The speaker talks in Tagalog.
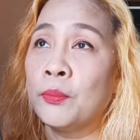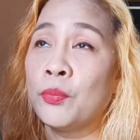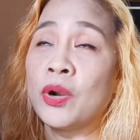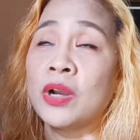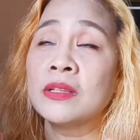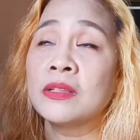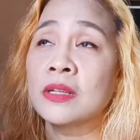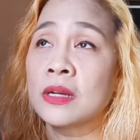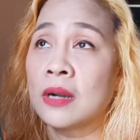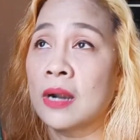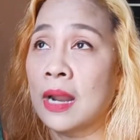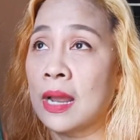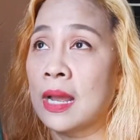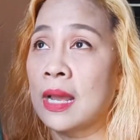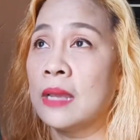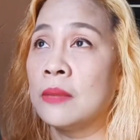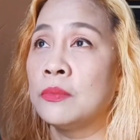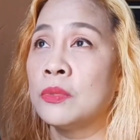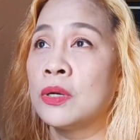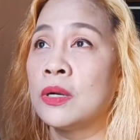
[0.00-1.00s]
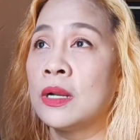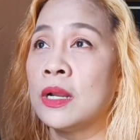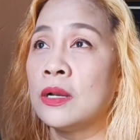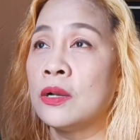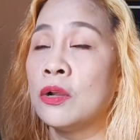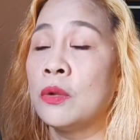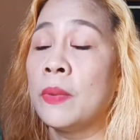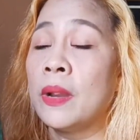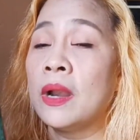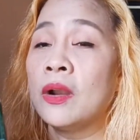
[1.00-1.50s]
prescribed or
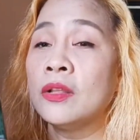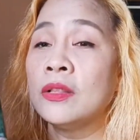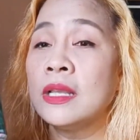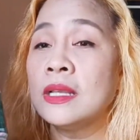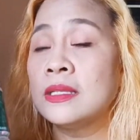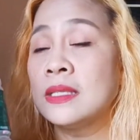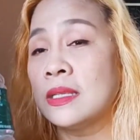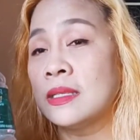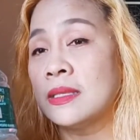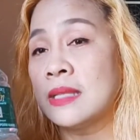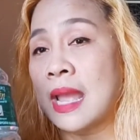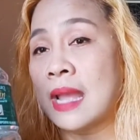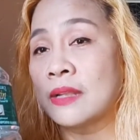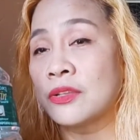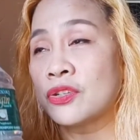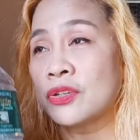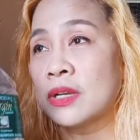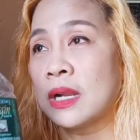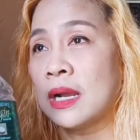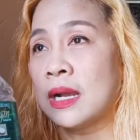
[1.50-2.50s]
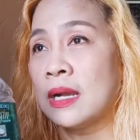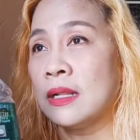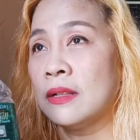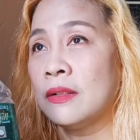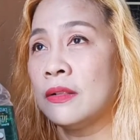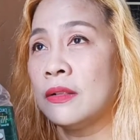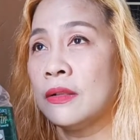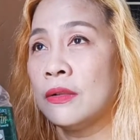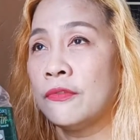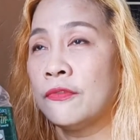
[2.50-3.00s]
ano. Pero this is
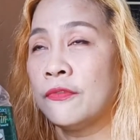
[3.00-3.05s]
natural.